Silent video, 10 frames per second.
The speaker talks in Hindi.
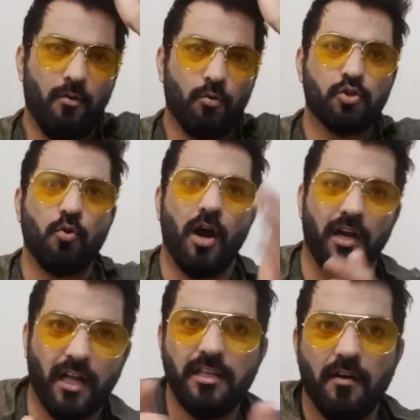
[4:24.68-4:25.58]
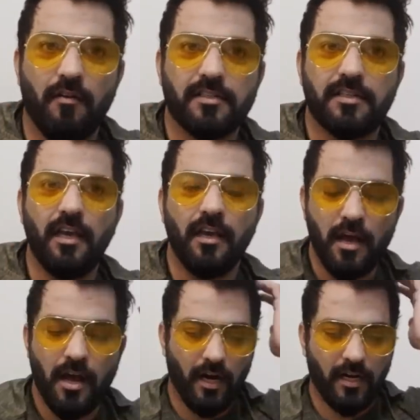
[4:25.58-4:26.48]
उसको हटा दिया वहां से
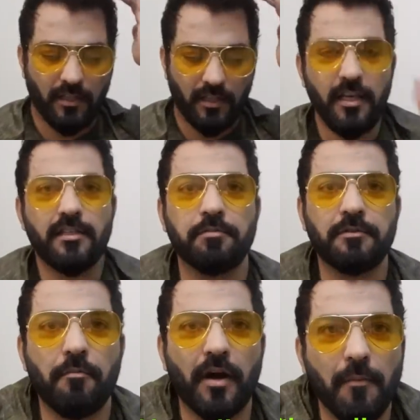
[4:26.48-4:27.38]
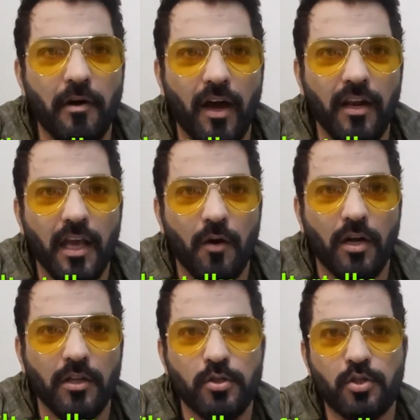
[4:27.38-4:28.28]
हटाते ही सबसे बड़ा बवाल क्या
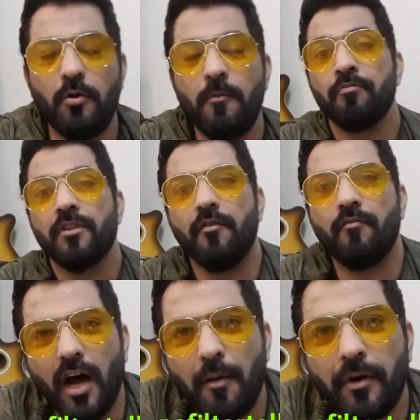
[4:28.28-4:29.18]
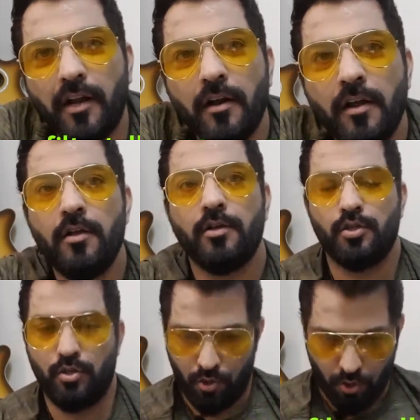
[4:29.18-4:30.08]
हुआ दोस्तों कि वहां पर
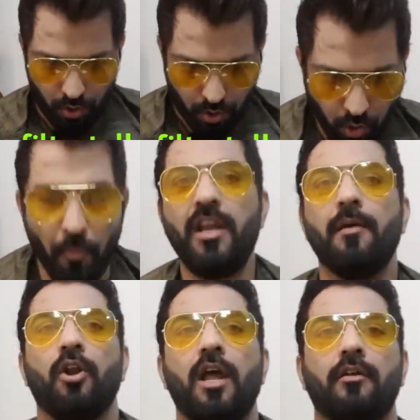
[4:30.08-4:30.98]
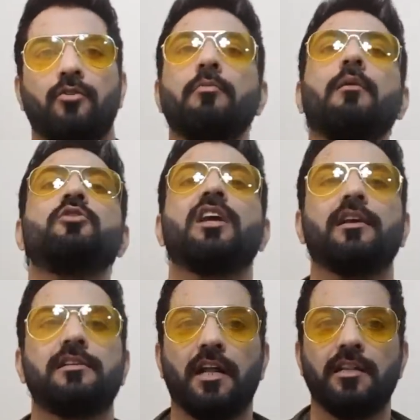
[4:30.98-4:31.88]
सोमी ने बोला तुमने मुझे
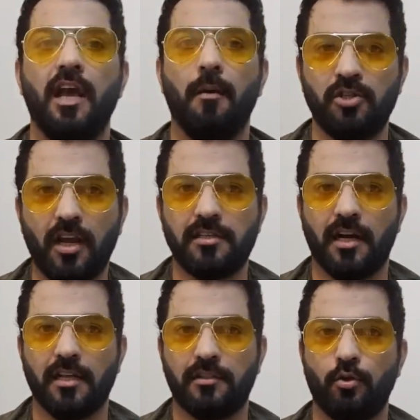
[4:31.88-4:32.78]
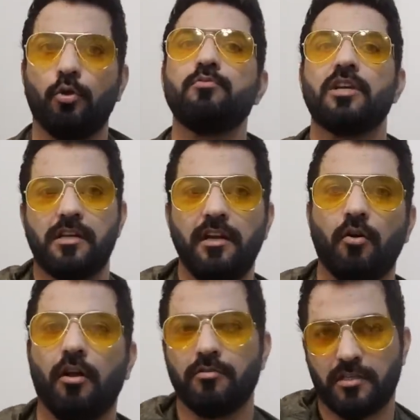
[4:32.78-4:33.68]
कैसे हटा दिया मुझे कैसे हटा सकते हो तुम जसलीन को
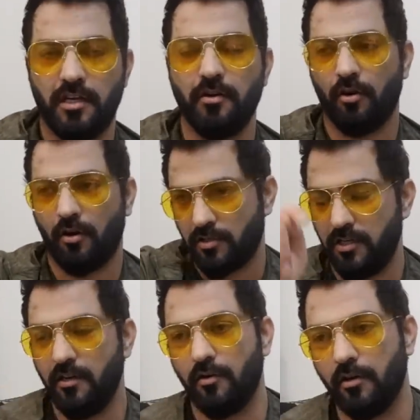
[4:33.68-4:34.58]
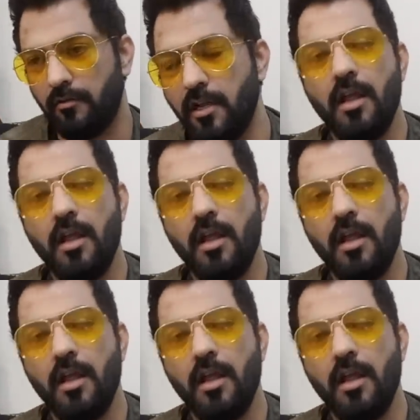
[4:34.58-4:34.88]
हटाओ जसलीन को हटाओ जसलीन को हटाओ